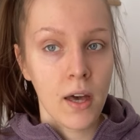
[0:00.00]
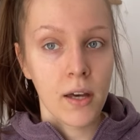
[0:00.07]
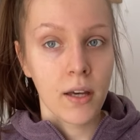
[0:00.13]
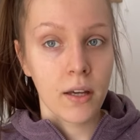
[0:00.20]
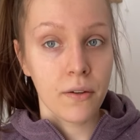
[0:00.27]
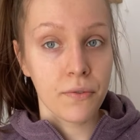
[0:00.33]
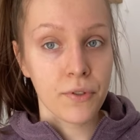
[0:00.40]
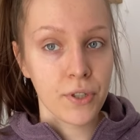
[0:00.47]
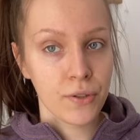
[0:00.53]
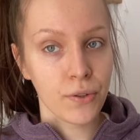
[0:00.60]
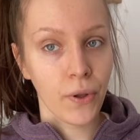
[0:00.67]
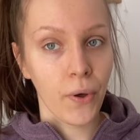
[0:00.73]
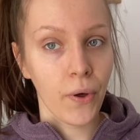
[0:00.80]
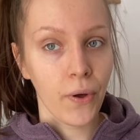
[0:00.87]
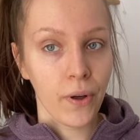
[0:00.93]
Y,
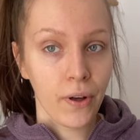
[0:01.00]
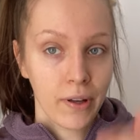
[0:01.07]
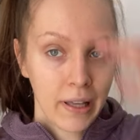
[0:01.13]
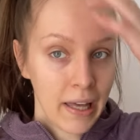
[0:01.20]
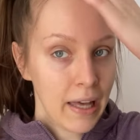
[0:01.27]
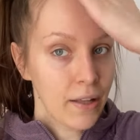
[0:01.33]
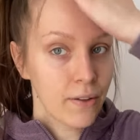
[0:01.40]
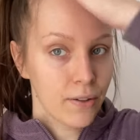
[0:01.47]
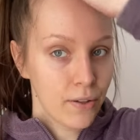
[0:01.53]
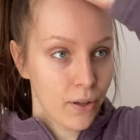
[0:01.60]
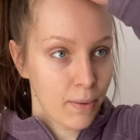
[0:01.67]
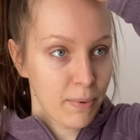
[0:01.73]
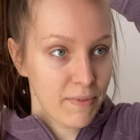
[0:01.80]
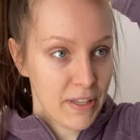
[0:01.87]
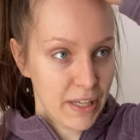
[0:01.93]
wszystko ok, to
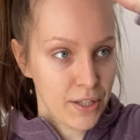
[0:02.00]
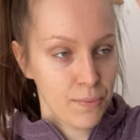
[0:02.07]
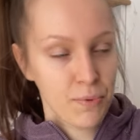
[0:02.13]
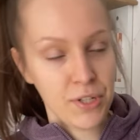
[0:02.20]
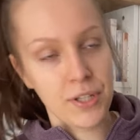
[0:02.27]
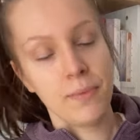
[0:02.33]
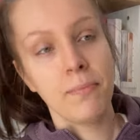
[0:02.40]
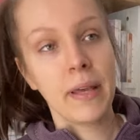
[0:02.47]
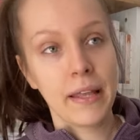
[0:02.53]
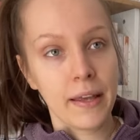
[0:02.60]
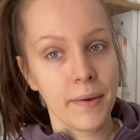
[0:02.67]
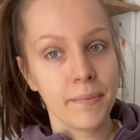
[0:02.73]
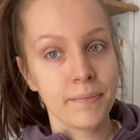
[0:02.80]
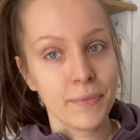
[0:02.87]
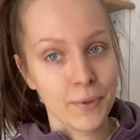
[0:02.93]
tylko pewnie jakieś
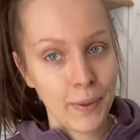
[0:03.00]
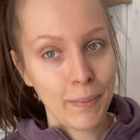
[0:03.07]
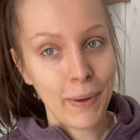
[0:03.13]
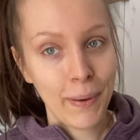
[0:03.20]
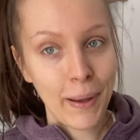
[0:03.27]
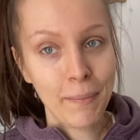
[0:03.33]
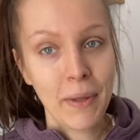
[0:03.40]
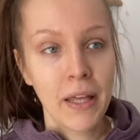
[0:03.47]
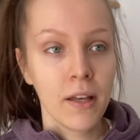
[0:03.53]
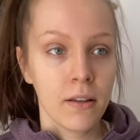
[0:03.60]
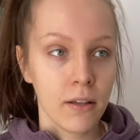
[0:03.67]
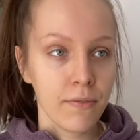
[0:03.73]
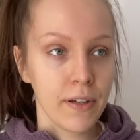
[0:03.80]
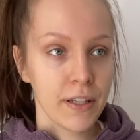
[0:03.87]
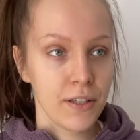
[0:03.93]
przeziębienie złapałam.
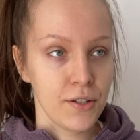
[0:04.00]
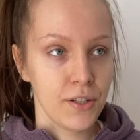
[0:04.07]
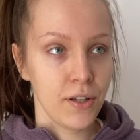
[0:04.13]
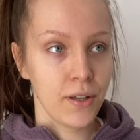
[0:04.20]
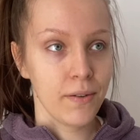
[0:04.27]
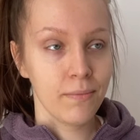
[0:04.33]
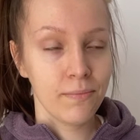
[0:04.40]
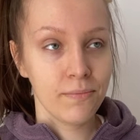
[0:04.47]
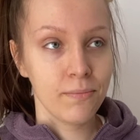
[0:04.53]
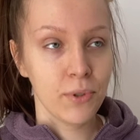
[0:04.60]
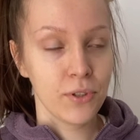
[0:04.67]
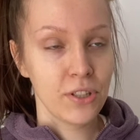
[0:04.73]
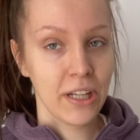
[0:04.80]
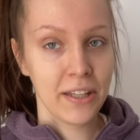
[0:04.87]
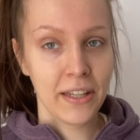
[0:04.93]
No i faktycznie po
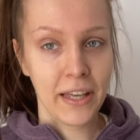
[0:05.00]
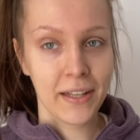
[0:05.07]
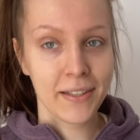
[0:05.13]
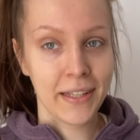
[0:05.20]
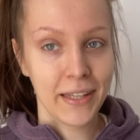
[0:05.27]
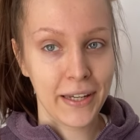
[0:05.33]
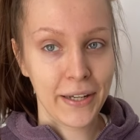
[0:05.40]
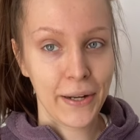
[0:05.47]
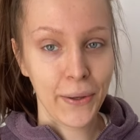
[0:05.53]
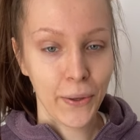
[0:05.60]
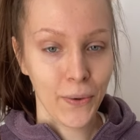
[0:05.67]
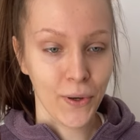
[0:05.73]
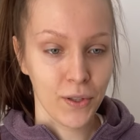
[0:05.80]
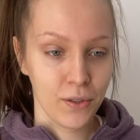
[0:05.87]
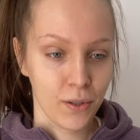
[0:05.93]
trzech dniach, tak jak
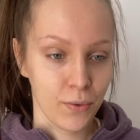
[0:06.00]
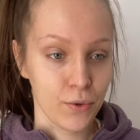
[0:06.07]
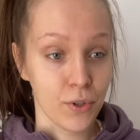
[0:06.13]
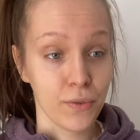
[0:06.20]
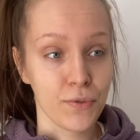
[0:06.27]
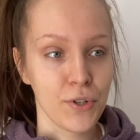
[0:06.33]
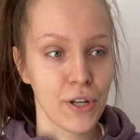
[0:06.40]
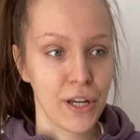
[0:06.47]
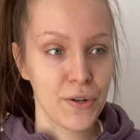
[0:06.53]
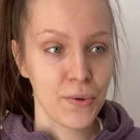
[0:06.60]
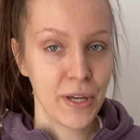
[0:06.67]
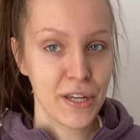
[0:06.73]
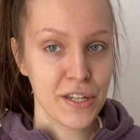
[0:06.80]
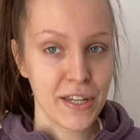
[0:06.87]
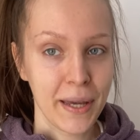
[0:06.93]
ręką odjął, już od wczoraj
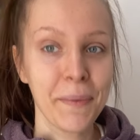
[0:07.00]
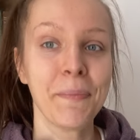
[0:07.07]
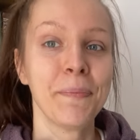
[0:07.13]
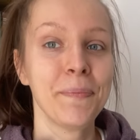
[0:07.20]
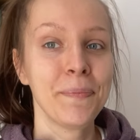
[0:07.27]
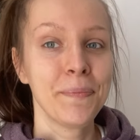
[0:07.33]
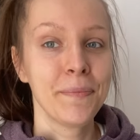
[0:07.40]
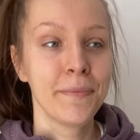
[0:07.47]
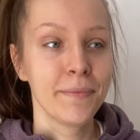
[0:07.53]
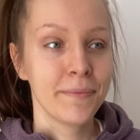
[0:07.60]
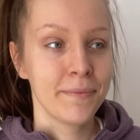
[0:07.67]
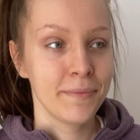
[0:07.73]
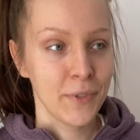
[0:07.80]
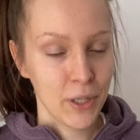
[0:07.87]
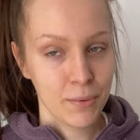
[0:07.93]
czuję się
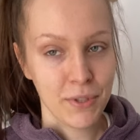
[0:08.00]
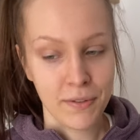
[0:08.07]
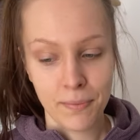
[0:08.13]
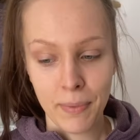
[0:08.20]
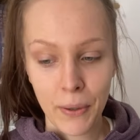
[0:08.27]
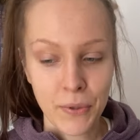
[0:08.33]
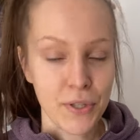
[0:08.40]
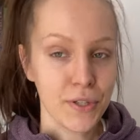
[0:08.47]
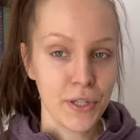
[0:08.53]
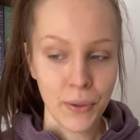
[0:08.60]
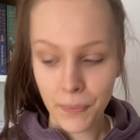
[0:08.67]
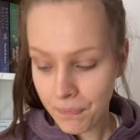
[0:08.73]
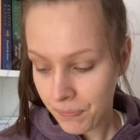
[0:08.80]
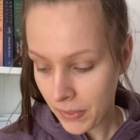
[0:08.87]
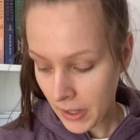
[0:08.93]
dobrze, w pełni
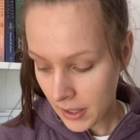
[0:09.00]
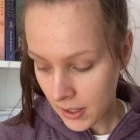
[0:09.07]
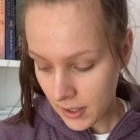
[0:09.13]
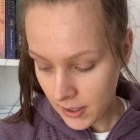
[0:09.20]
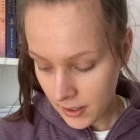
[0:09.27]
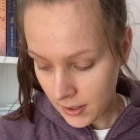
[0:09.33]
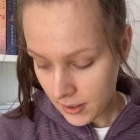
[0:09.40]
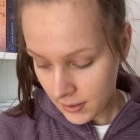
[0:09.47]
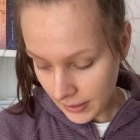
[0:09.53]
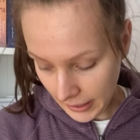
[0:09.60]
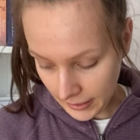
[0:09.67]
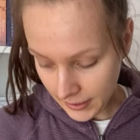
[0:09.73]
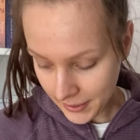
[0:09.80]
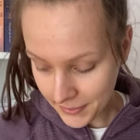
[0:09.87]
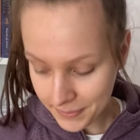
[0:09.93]
sił.
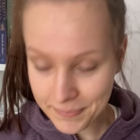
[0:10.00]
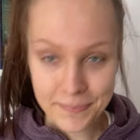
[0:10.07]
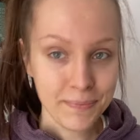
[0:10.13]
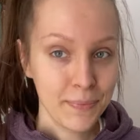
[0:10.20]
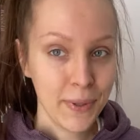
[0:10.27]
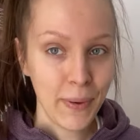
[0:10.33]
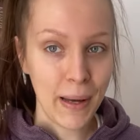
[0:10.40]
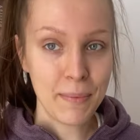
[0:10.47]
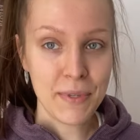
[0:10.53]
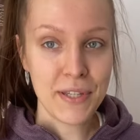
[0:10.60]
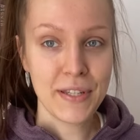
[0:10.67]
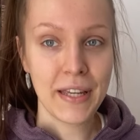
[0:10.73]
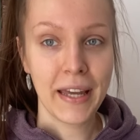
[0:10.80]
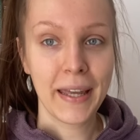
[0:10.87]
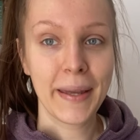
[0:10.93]
Tak, byłam
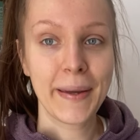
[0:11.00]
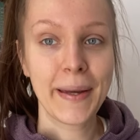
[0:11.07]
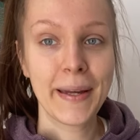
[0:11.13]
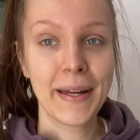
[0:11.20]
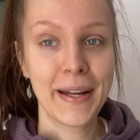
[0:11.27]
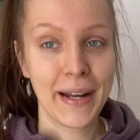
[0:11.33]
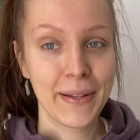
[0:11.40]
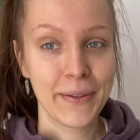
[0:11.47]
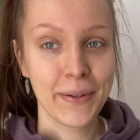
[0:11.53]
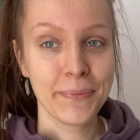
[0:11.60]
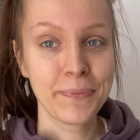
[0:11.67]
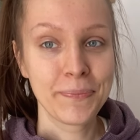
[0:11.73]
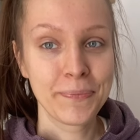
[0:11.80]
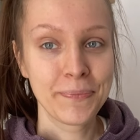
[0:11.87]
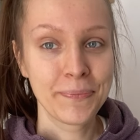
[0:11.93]
dzisiaj y, rano
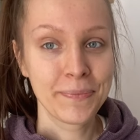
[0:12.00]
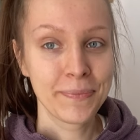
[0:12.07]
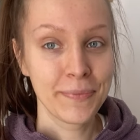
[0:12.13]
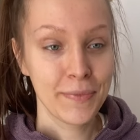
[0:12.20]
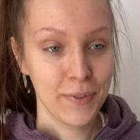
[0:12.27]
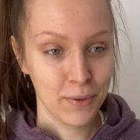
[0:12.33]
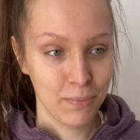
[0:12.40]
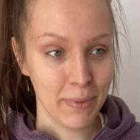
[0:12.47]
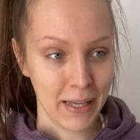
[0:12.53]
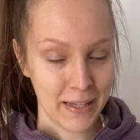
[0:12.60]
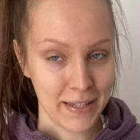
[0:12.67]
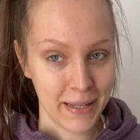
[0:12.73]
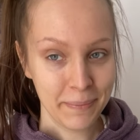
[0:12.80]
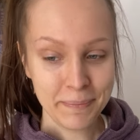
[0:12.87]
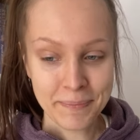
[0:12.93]
w Lumpeksie.